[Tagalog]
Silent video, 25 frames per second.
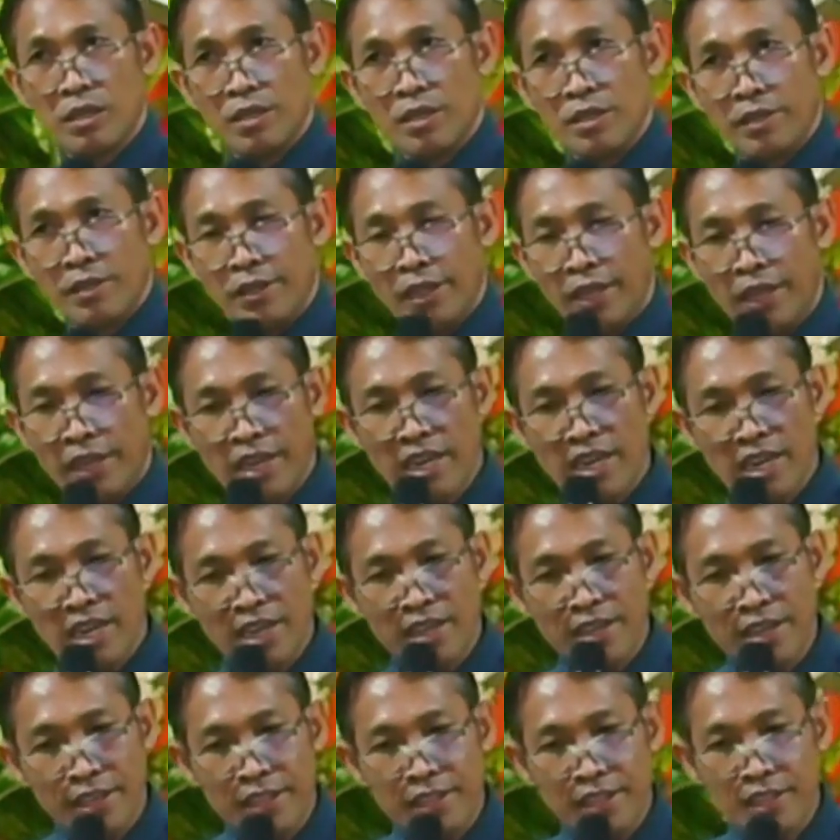The real
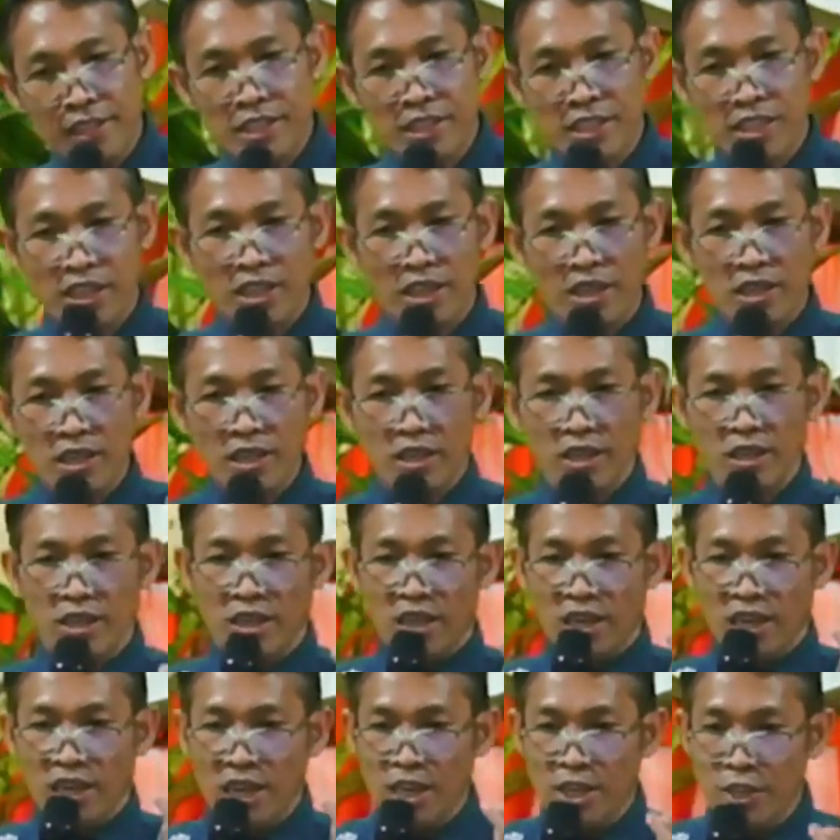need is the
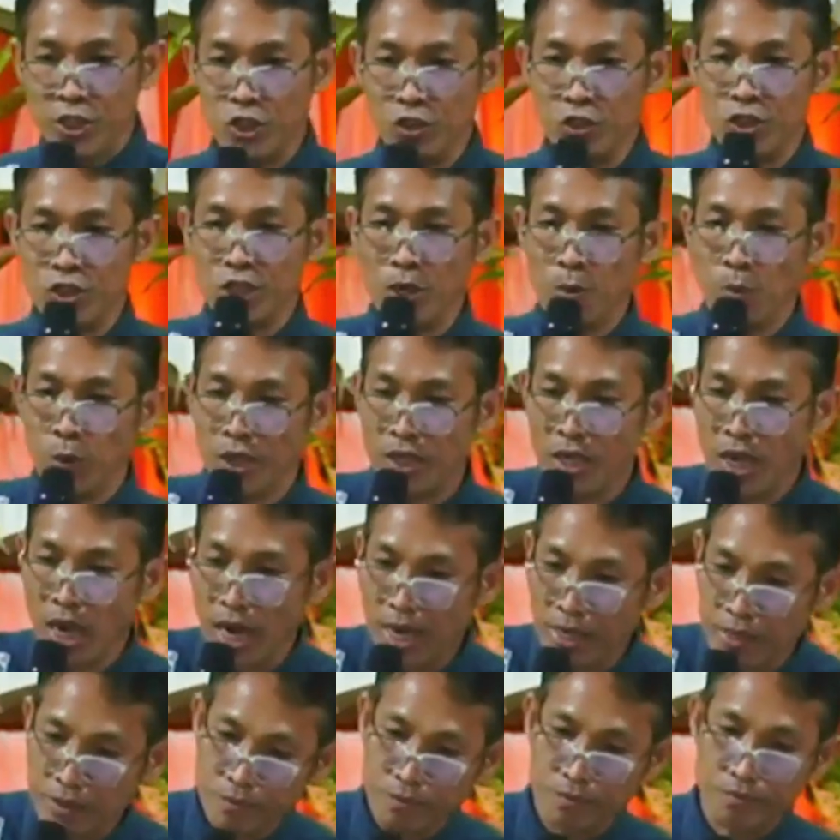relationship with
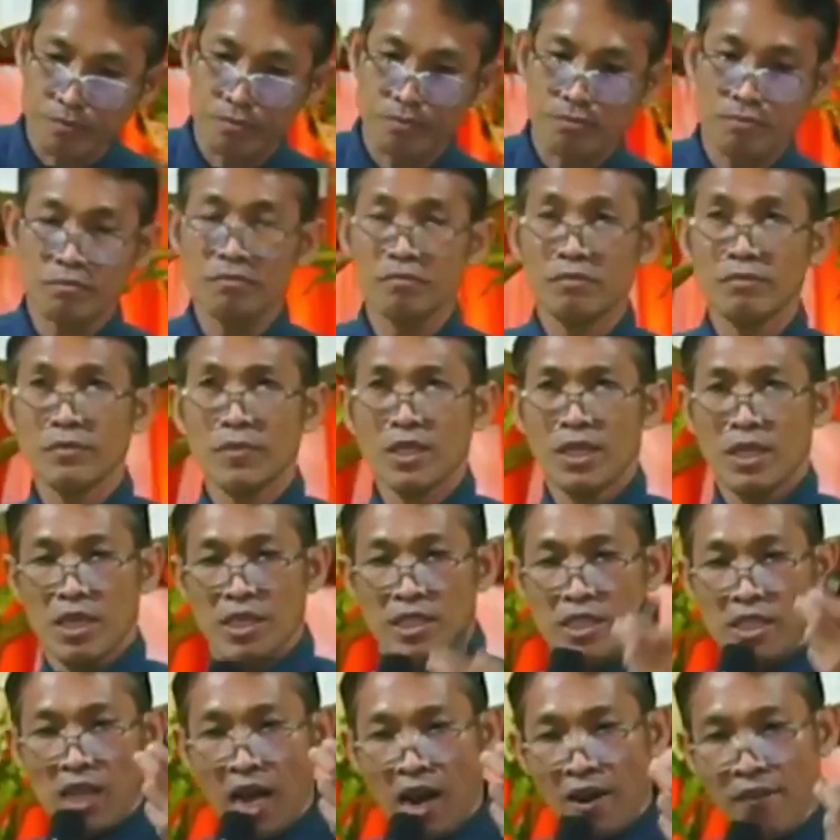God
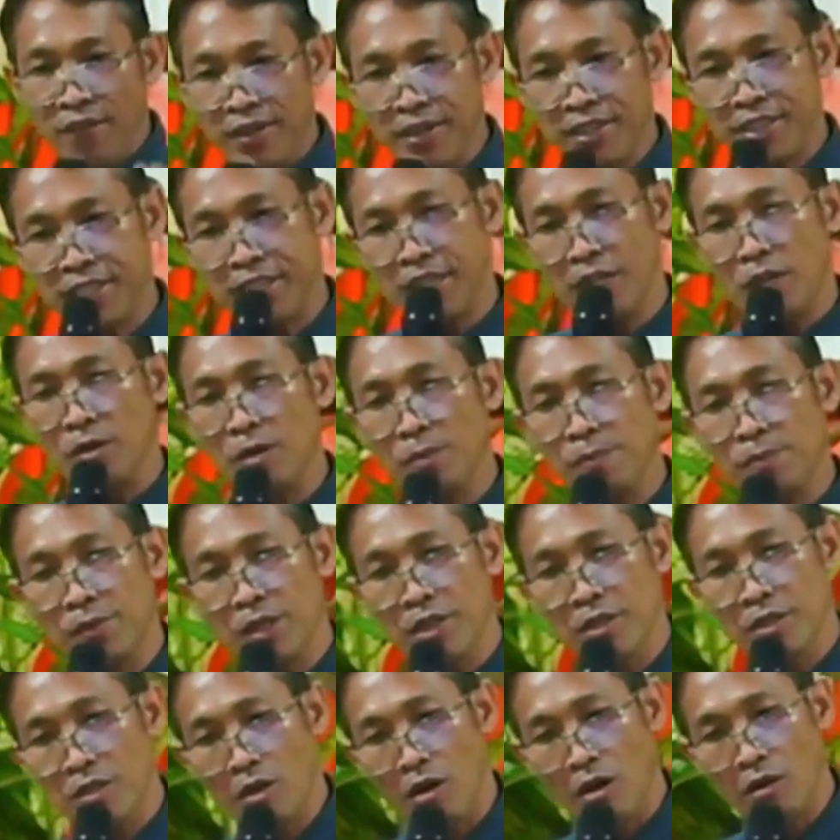salvation of
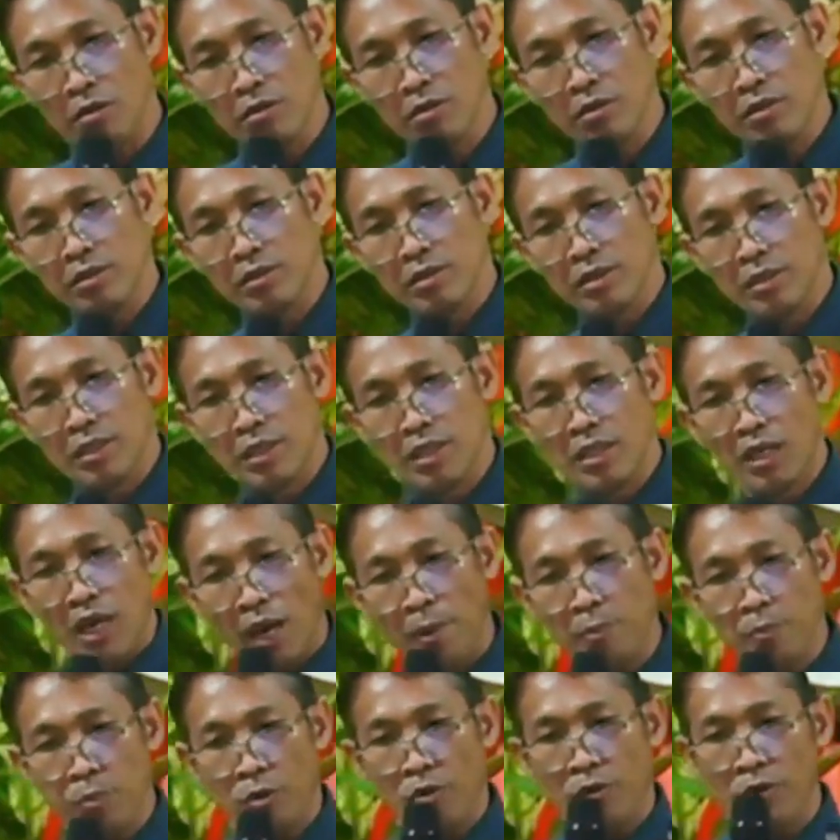their soul,
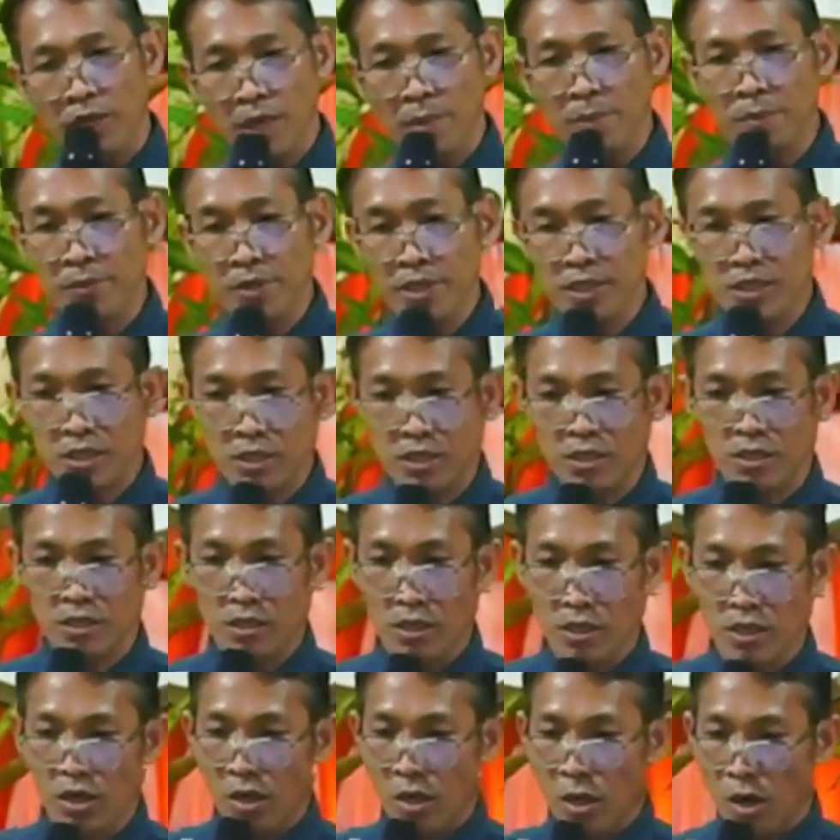and forgiveness
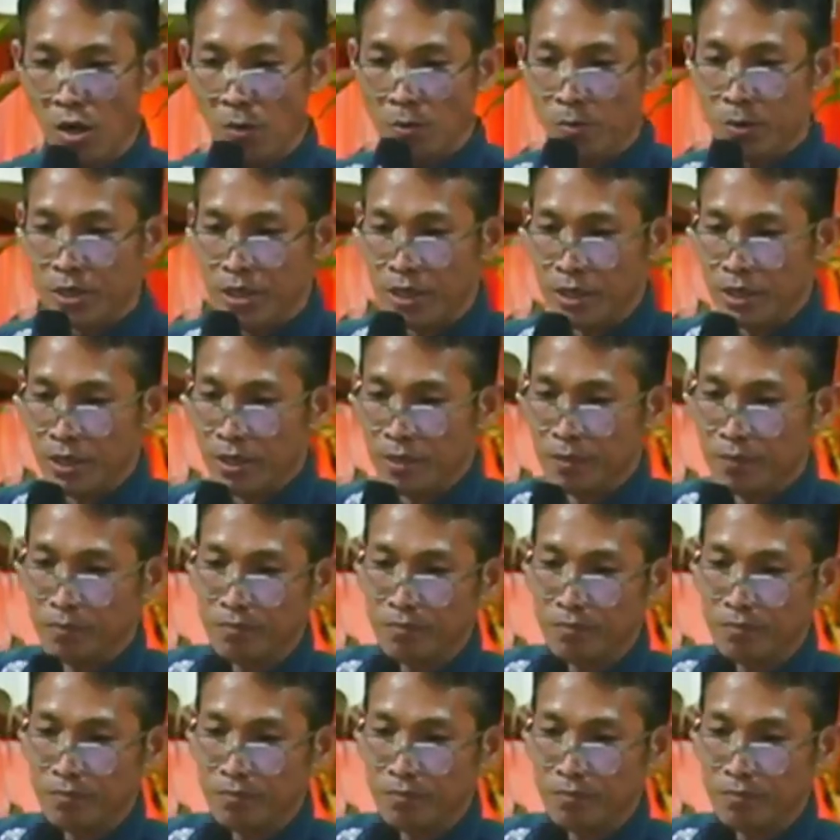of sin.